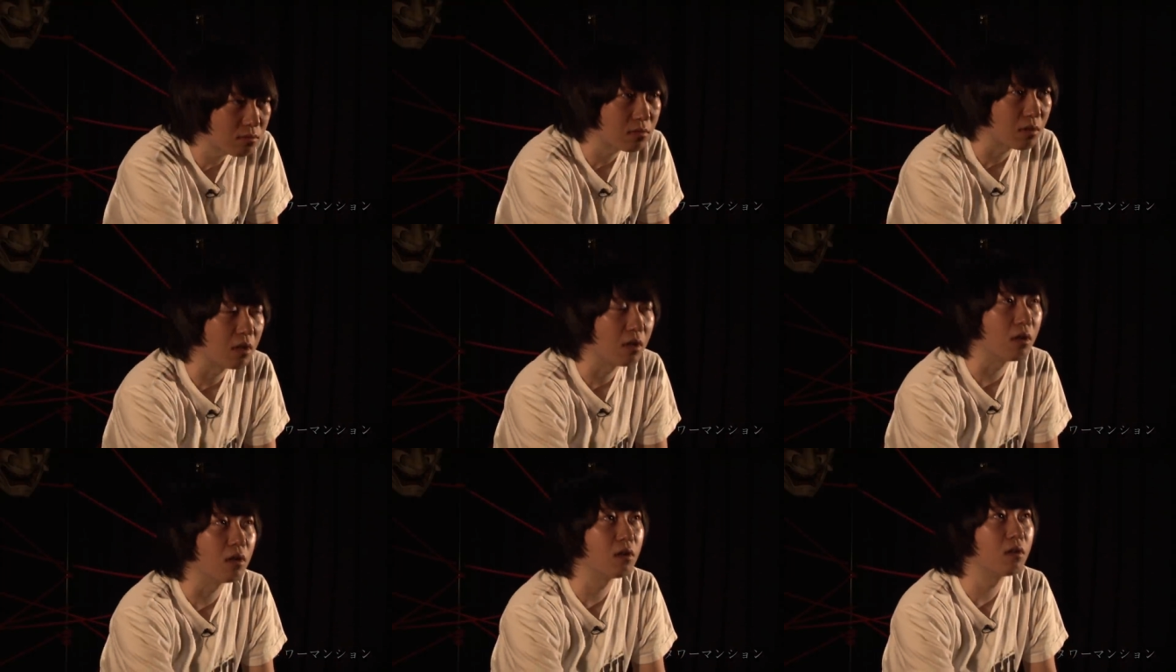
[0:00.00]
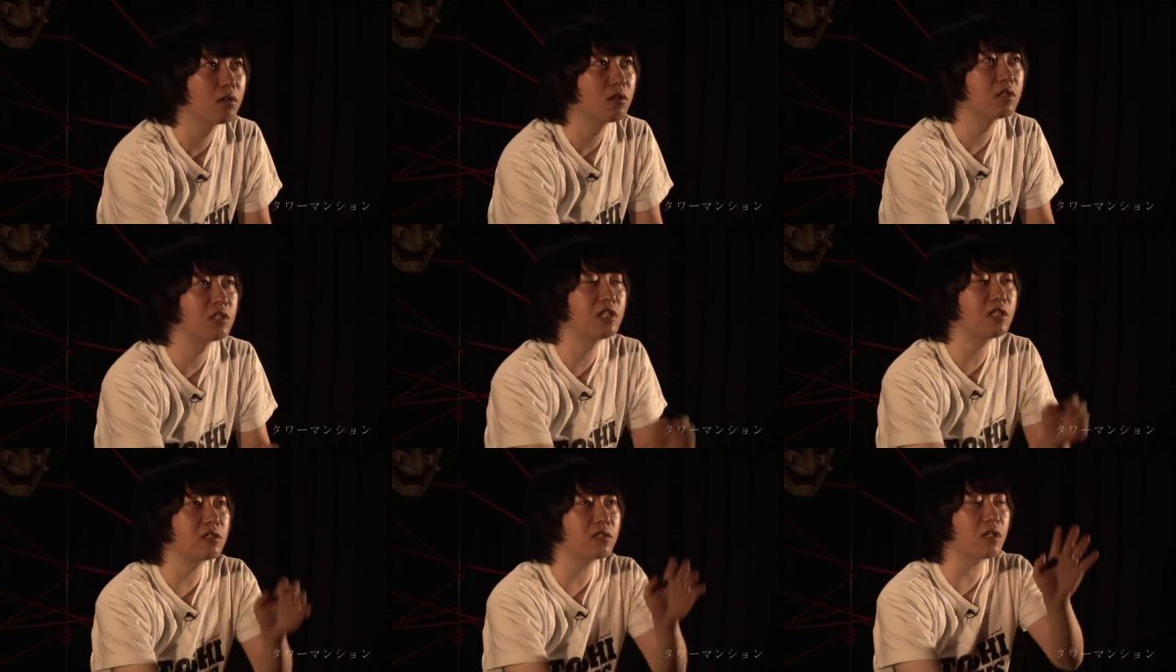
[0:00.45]
て
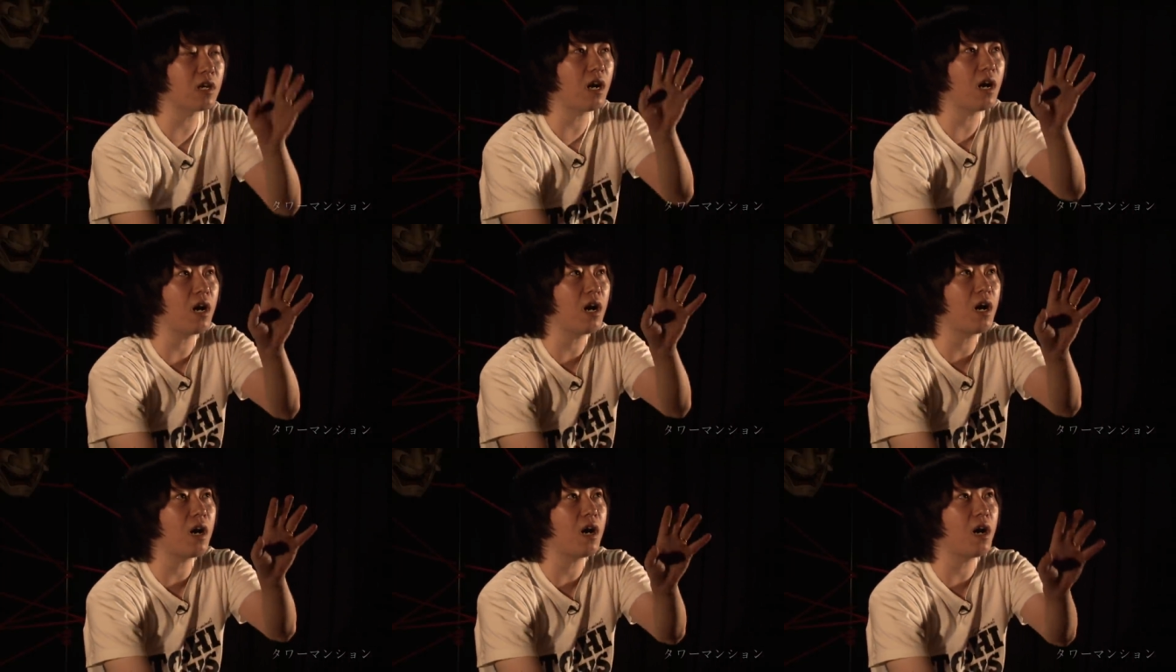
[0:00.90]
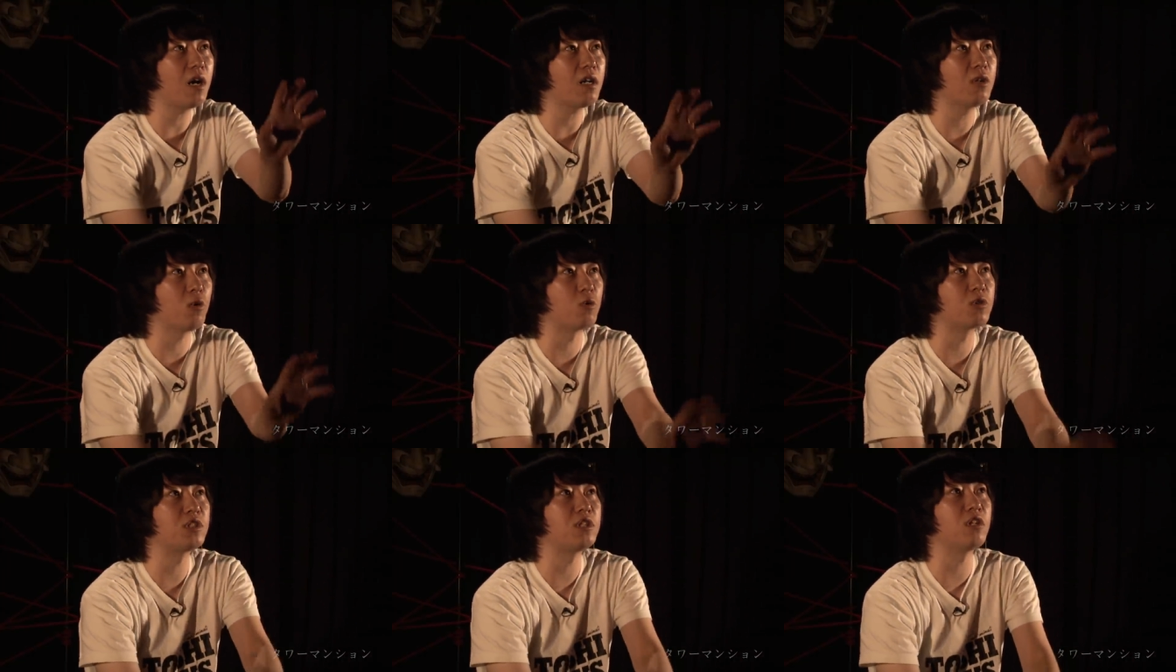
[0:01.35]
静か
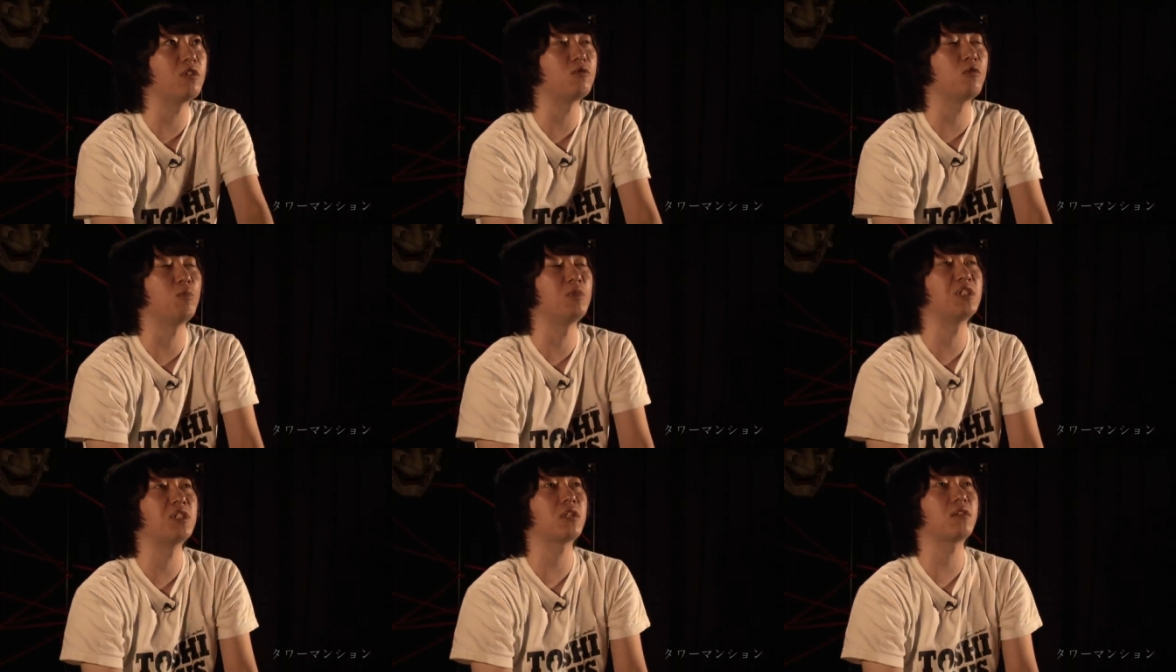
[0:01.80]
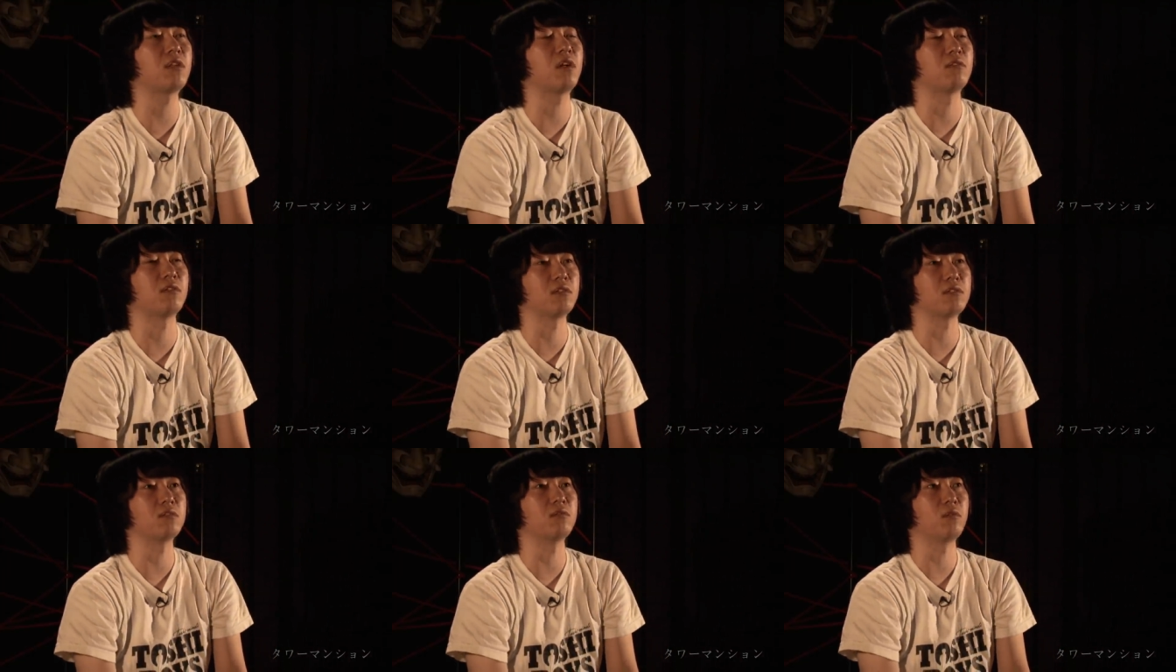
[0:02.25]
に落ちていくの見ちゃった
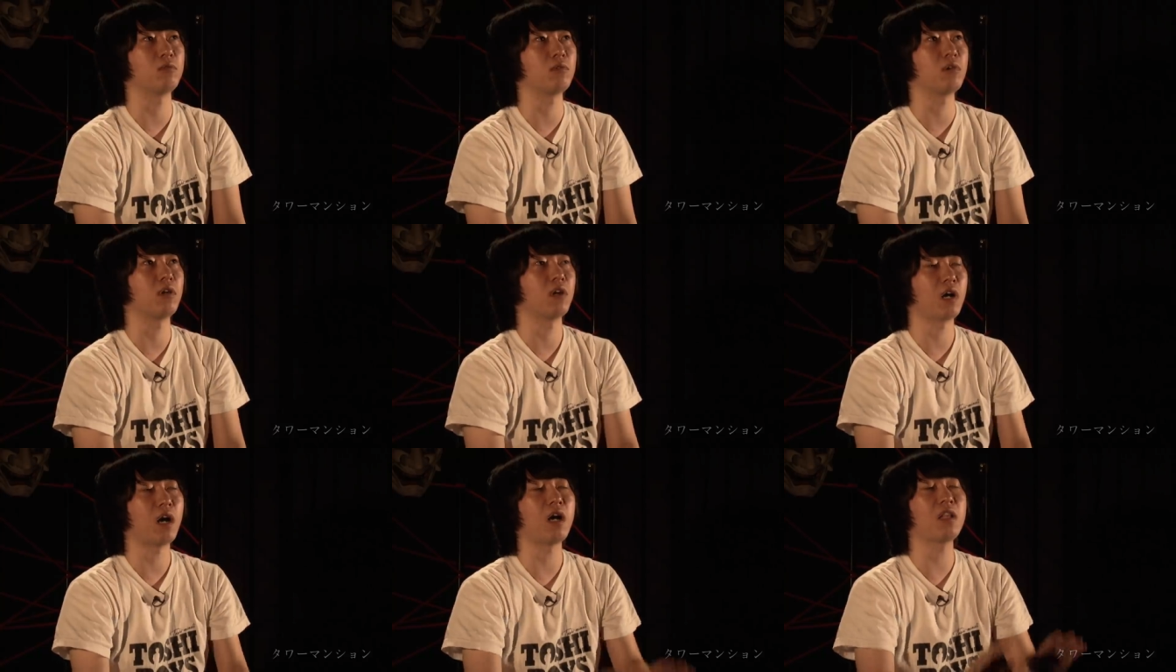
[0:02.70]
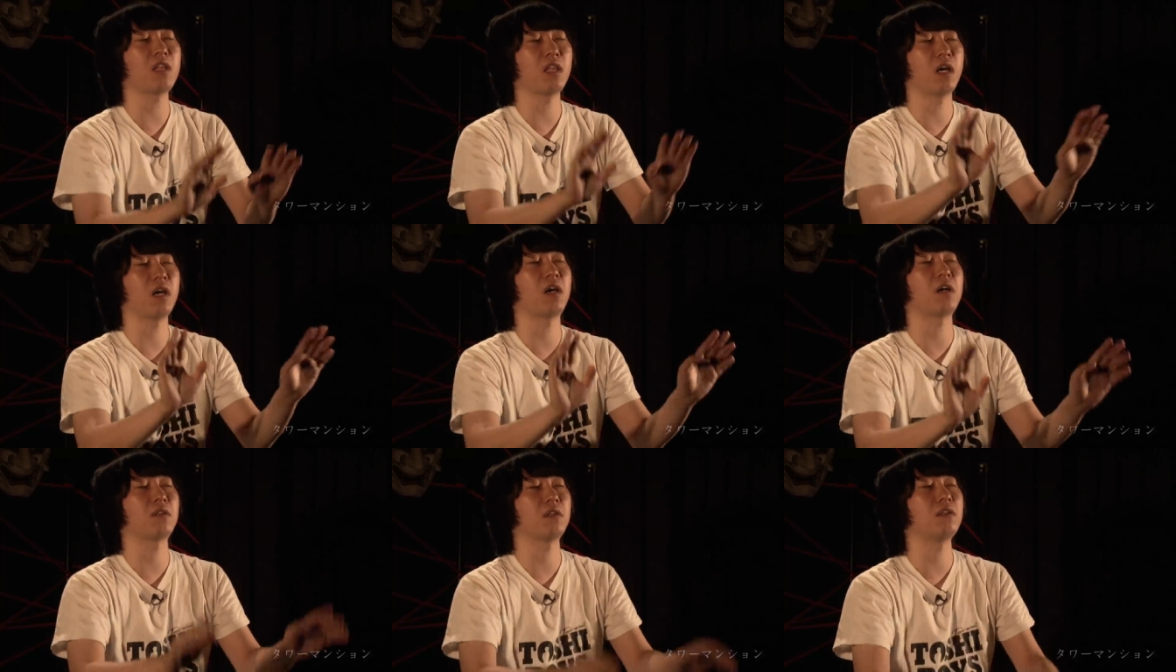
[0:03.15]
んですよって、
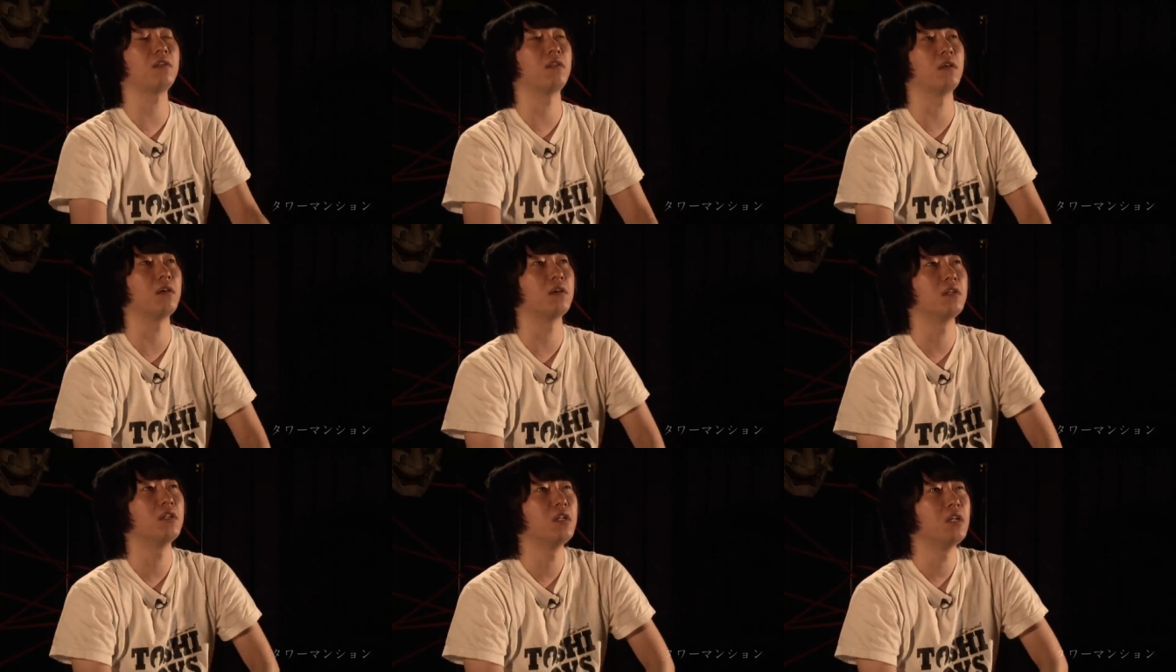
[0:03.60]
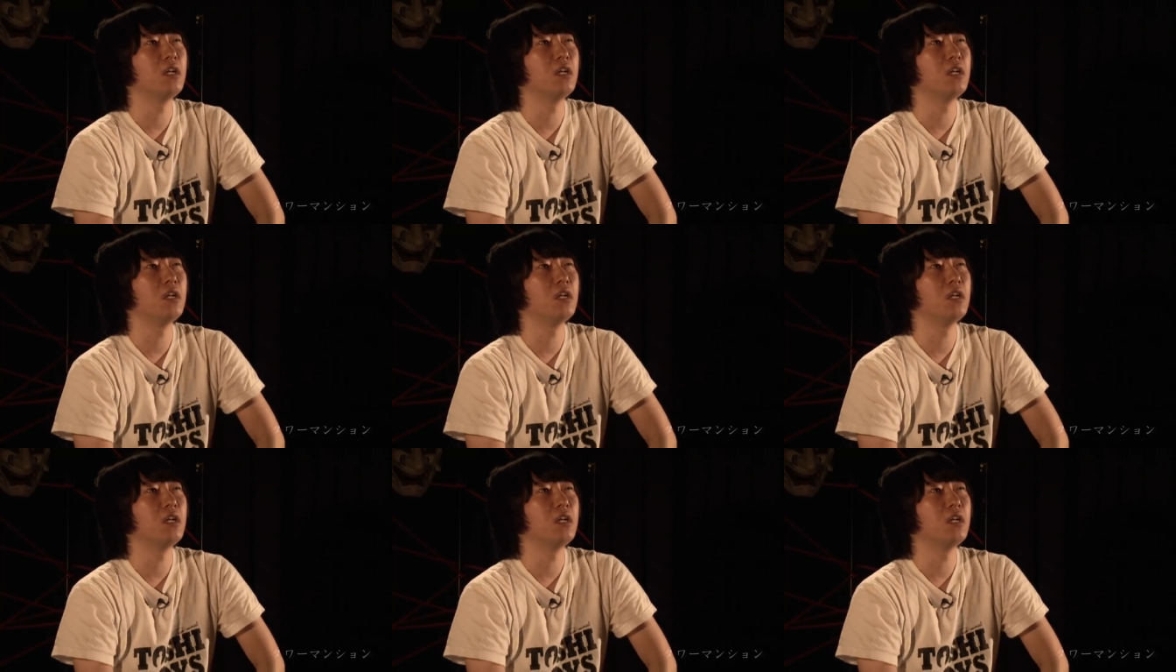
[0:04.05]
カーテン開けてて、